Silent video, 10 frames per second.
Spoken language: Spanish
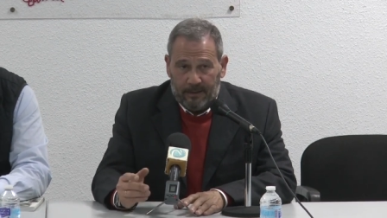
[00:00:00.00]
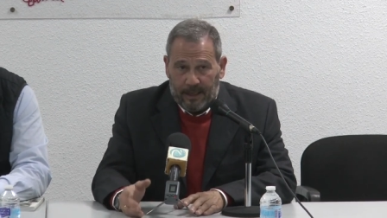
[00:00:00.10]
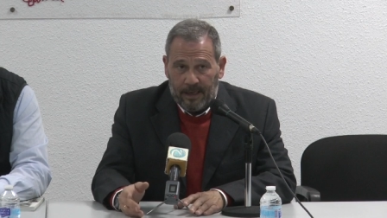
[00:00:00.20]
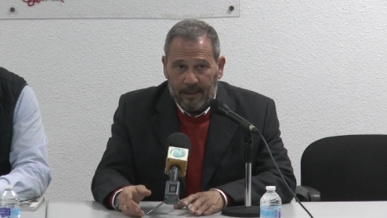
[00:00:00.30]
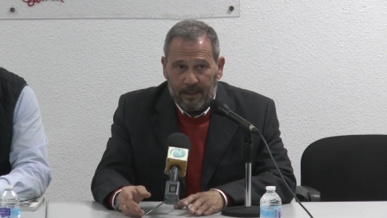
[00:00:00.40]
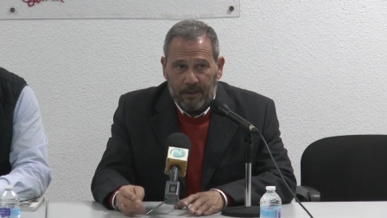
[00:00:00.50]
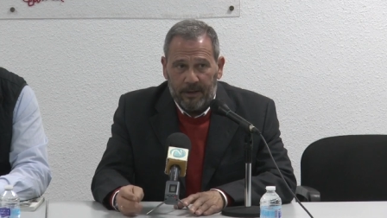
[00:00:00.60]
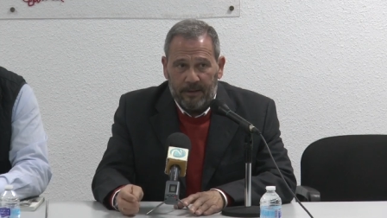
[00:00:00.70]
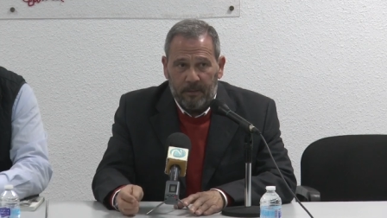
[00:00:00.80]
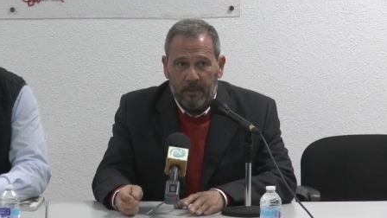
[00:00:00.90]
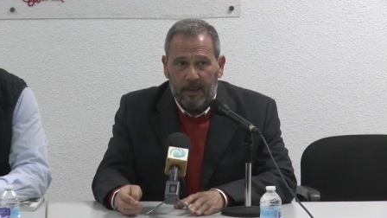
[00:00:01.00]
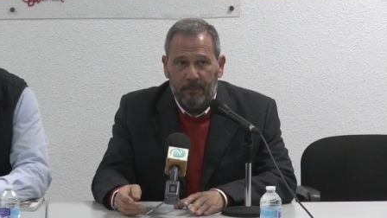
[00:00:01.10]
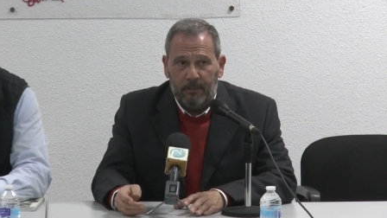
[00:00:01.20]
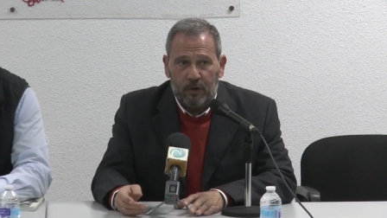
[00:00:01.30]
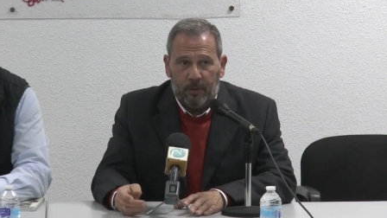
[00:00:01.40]
Dar las gracias
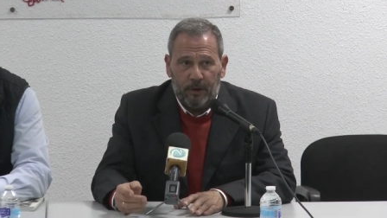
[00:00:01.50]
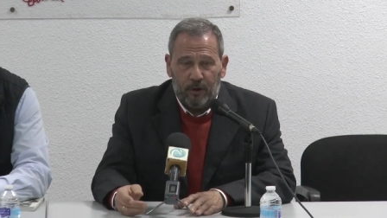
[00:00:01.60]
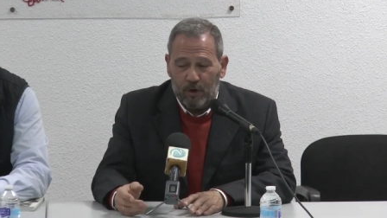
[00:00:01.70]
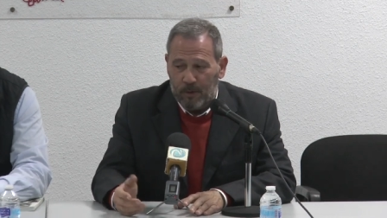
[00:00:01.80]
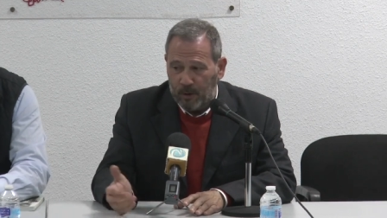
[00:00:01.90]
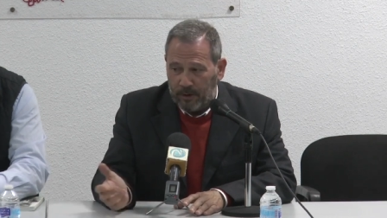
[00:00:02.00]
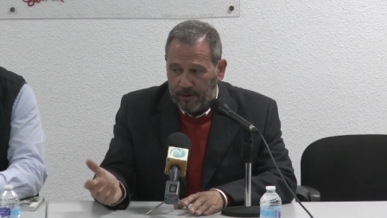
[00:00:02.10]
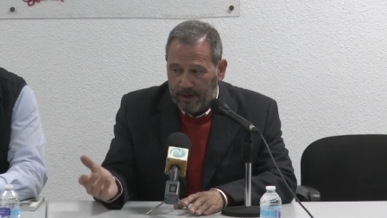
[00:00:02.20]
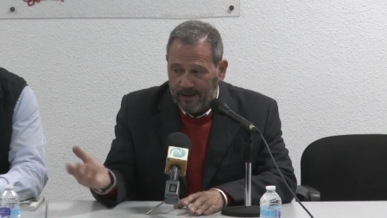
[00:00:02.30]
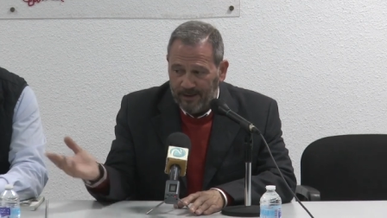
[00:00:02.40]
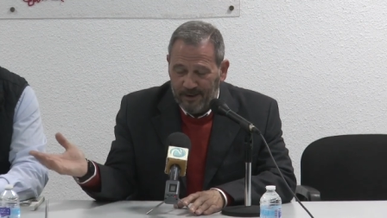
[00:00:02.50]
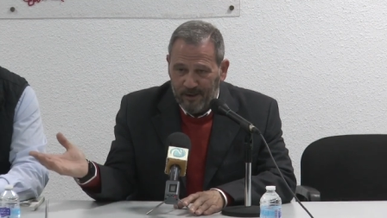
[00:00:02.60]
también, sobre todo, como decía,